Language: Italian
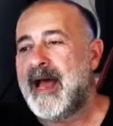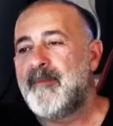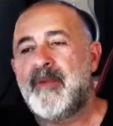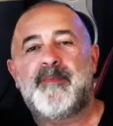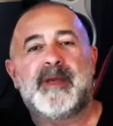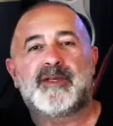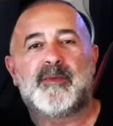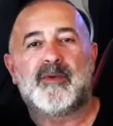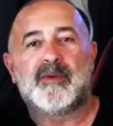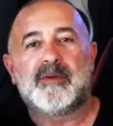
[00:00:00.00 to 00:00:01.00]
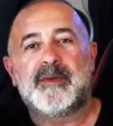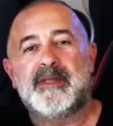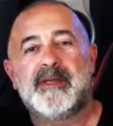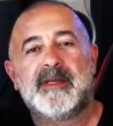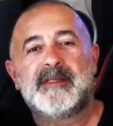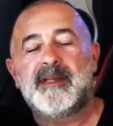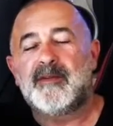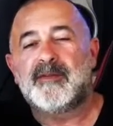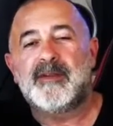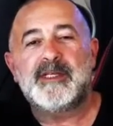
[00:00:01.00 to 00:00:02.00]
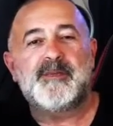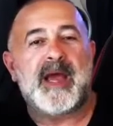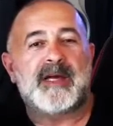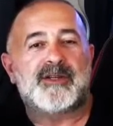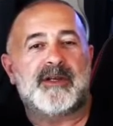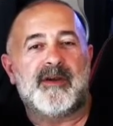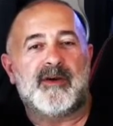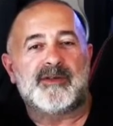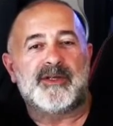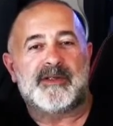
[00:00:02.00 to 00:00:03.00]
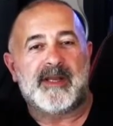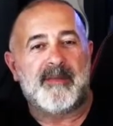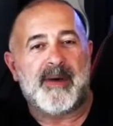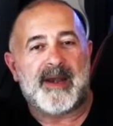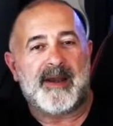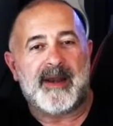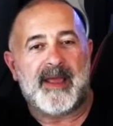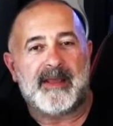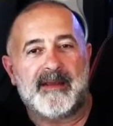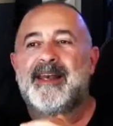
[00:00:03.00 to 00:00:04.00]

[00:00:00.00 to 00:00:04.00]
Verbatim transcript: a me piace molto, quindi se non ti dispiace io oggi te ne parlerei.